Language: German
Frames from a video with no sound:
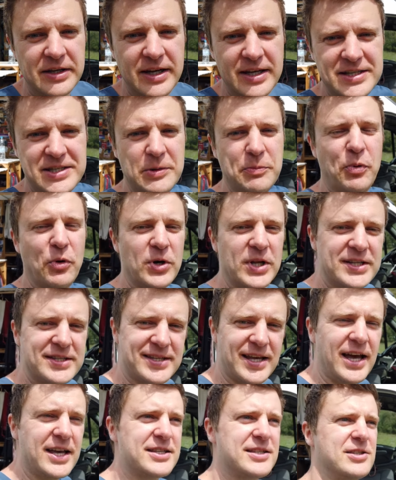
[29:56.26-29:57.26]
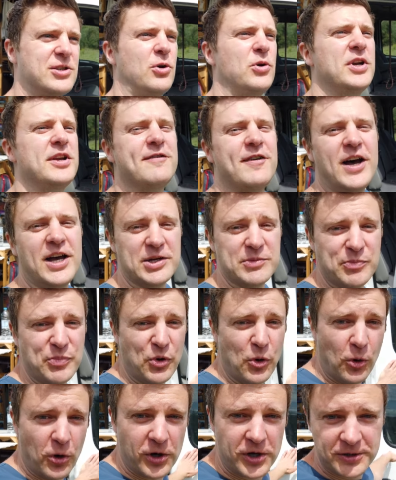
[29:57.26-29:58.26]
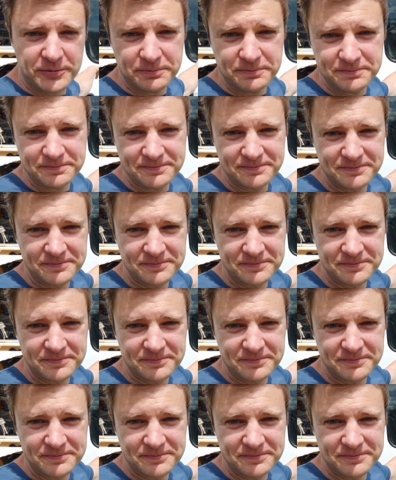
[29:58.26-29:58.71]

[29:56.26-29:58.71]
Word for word: Die nächste Polizeistory war in Polen.